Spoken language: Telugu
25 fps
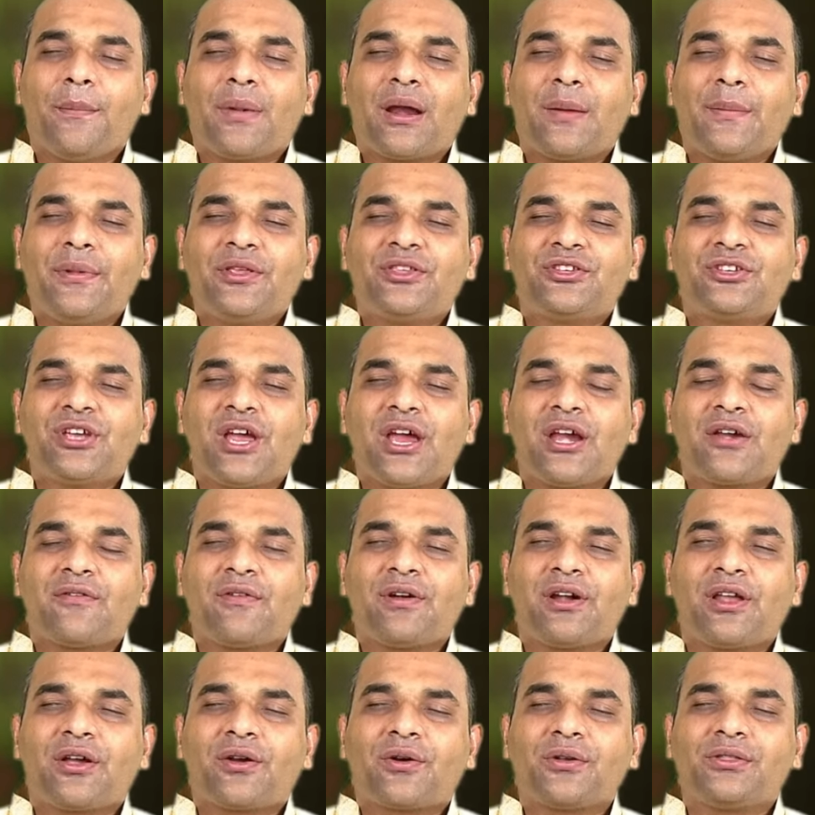మనం
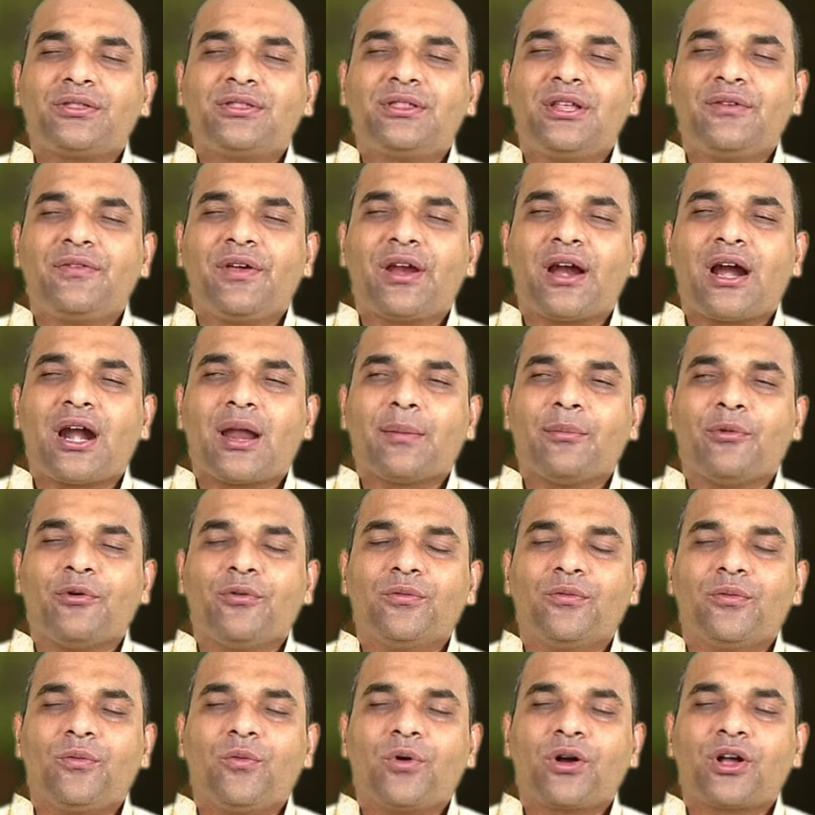ఇచ్చేటువంటి కొద్ది విరాళము
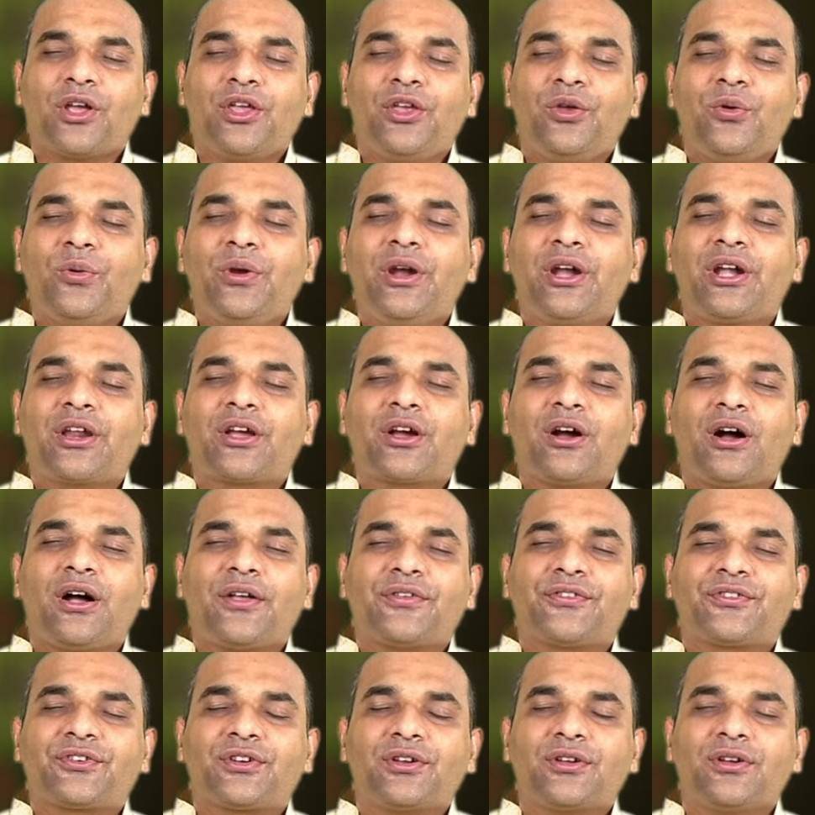ఒక యూనిట్
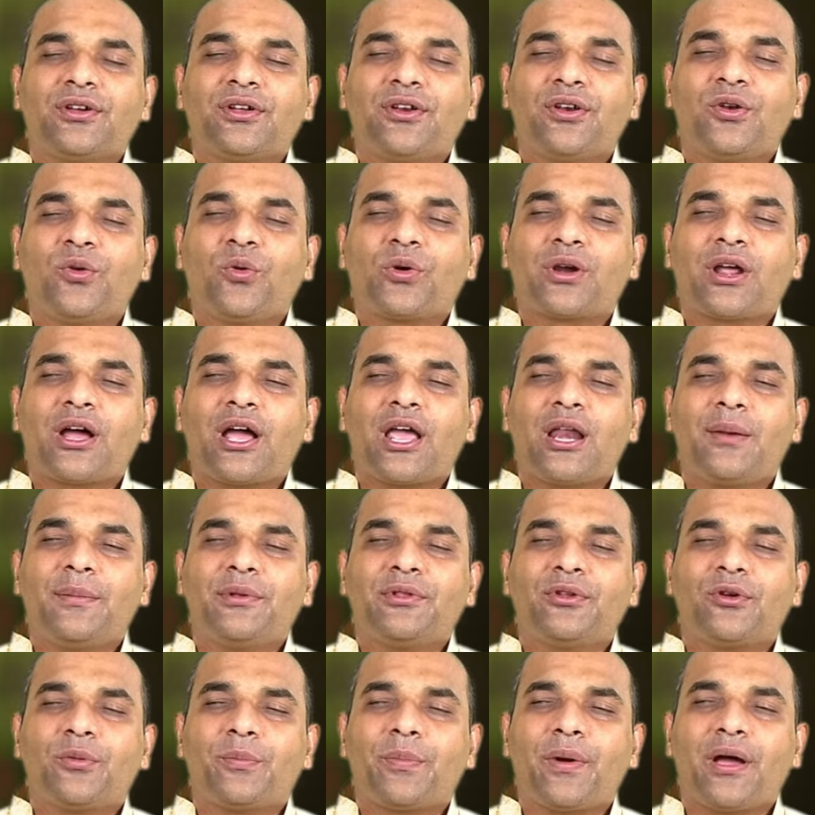కాస్ట్ నూట
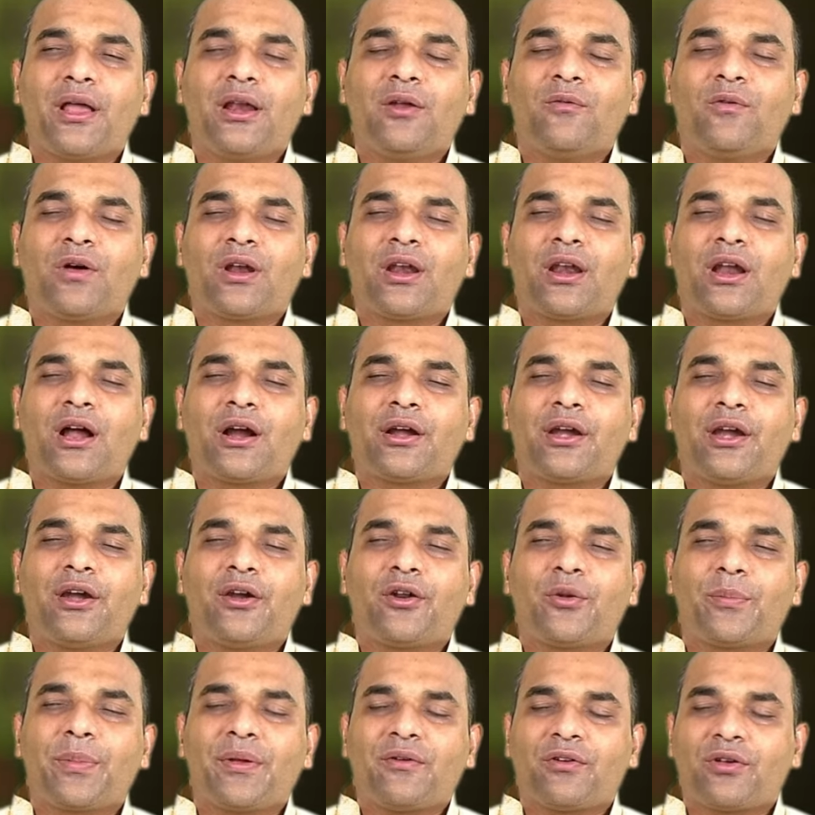ఎనిమిది రూపాయలు వన్ నాట్
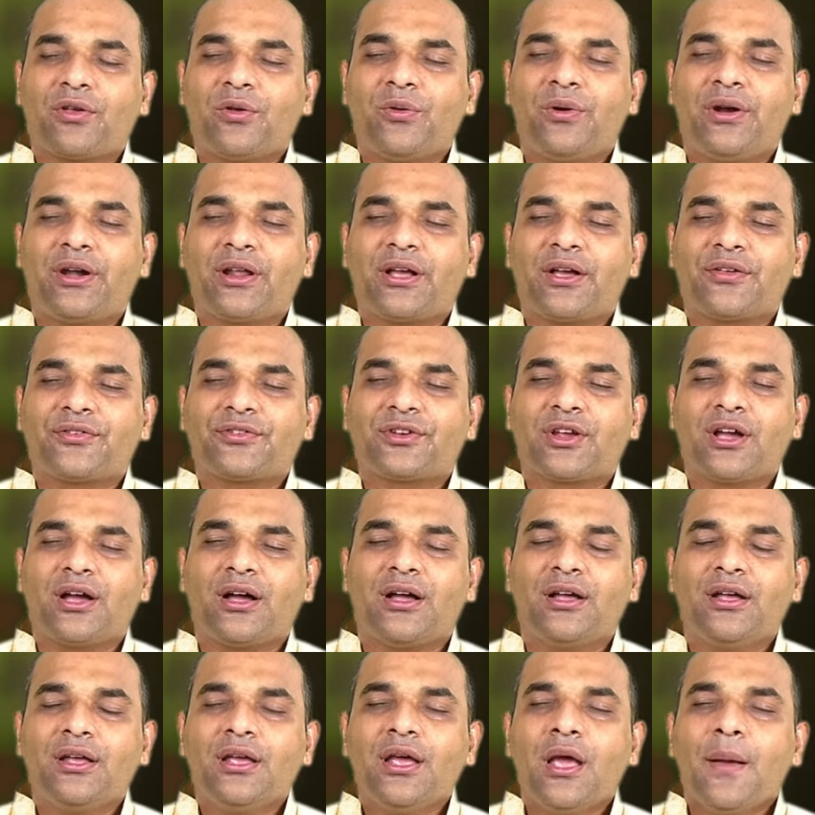ఎయిట్ రూపీ ఒక యూనిట్
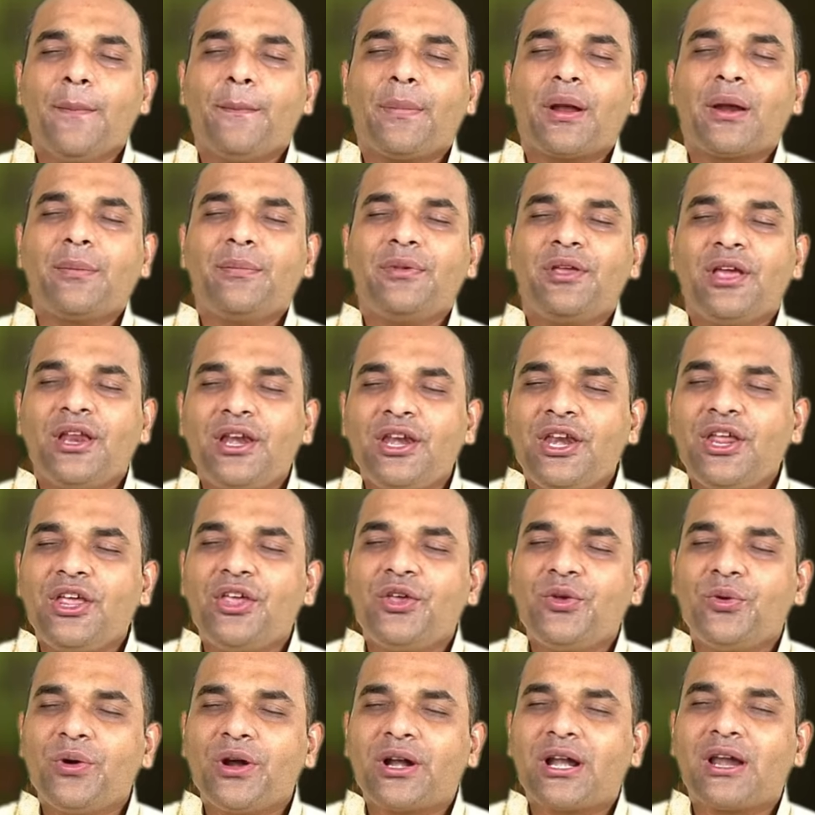కాస్ట్గా మనం ఎన్ని
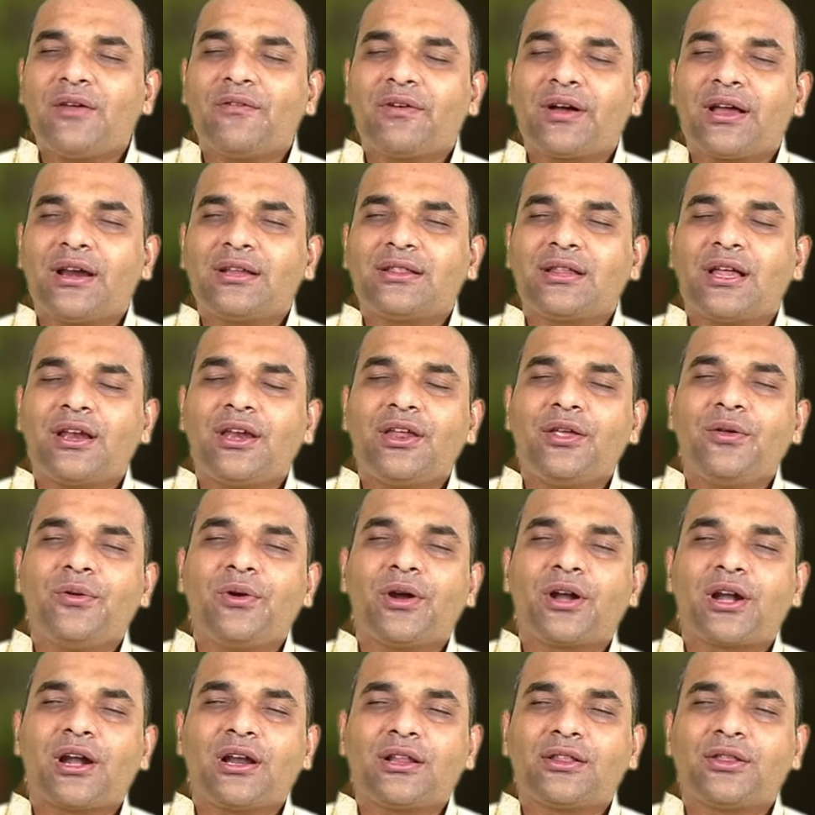యూనిట్లు ఇవ్వగలిగితే అన్ని
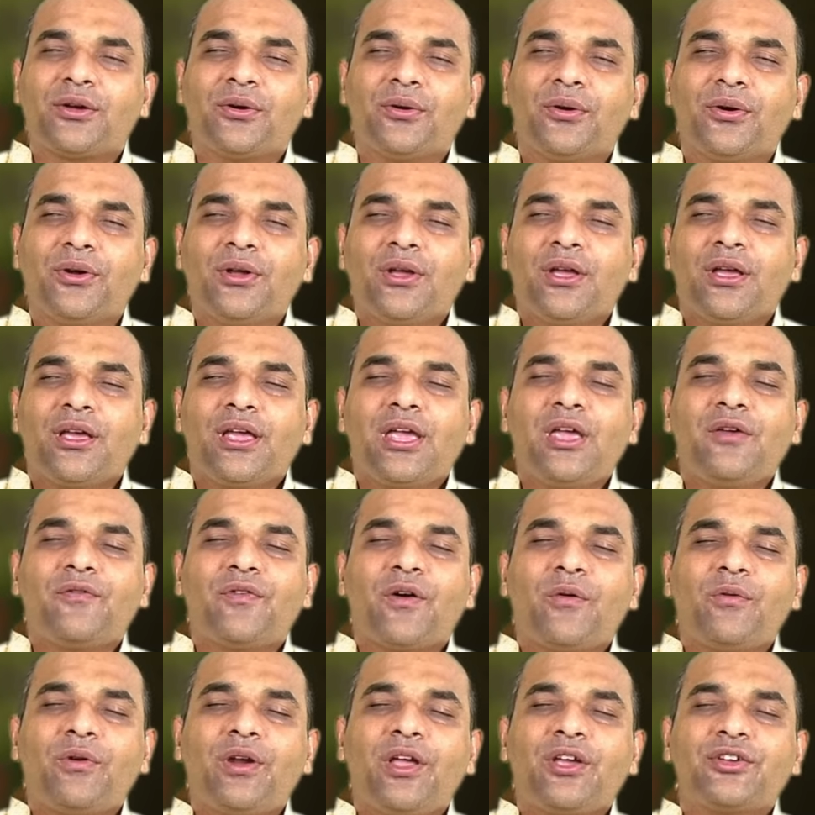యూనిట్లతో ఈ
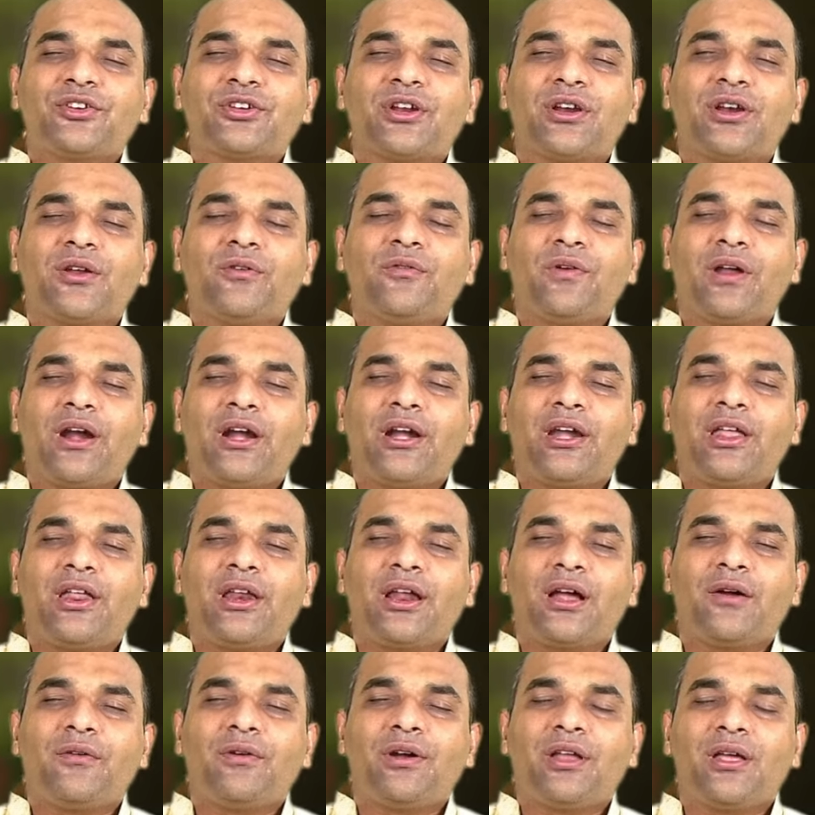ఫౌండేషన్లో
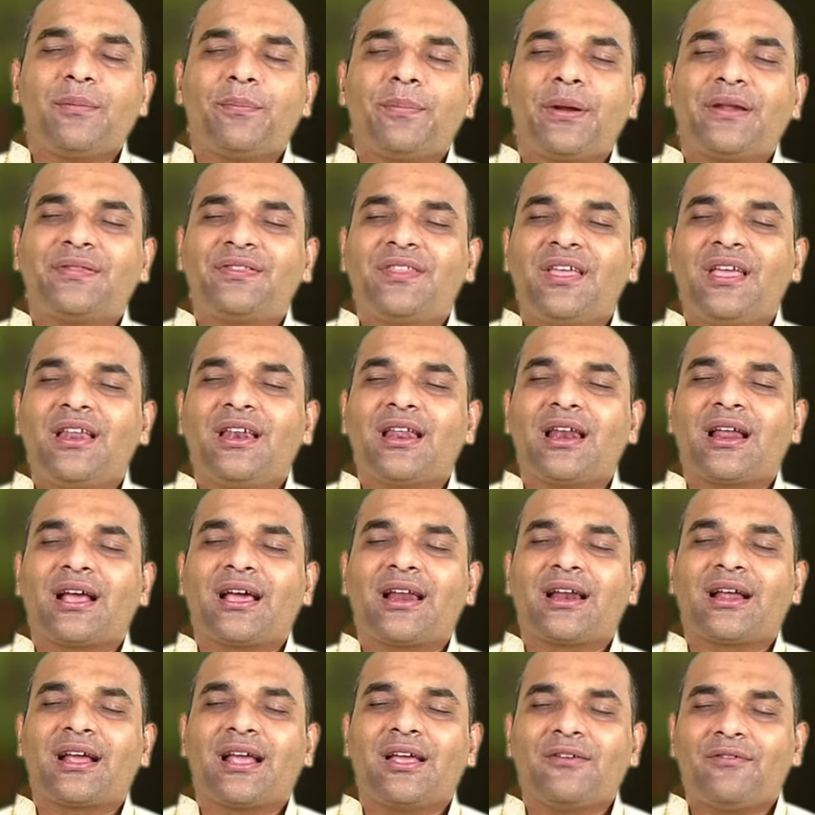వాలంటీర్గా ఉండి ప్రతి నెల
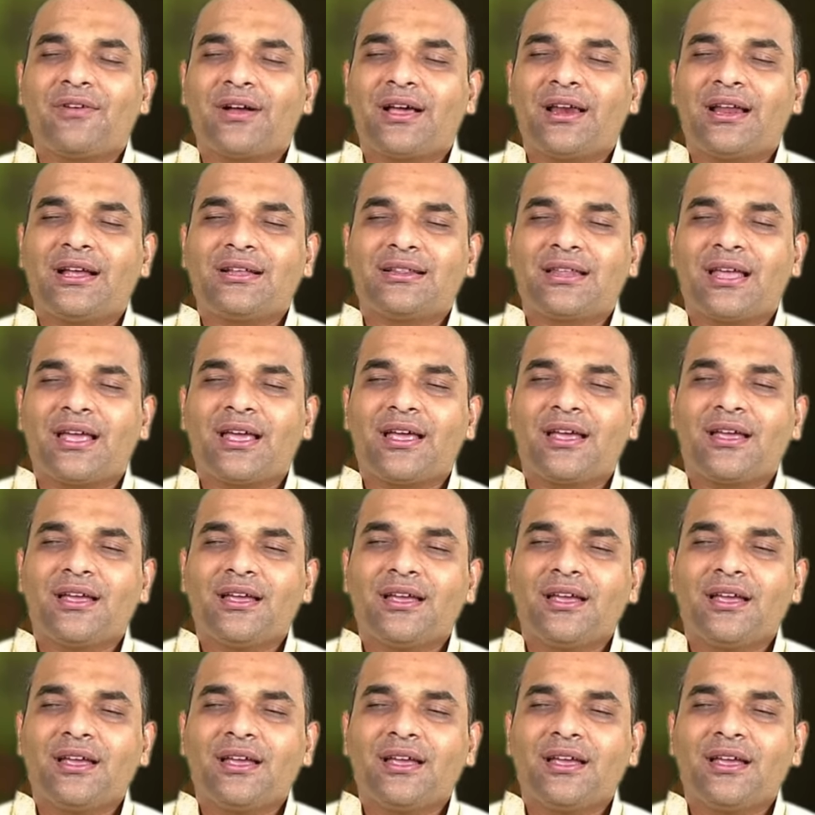గనక ఇవ్వగలిగితే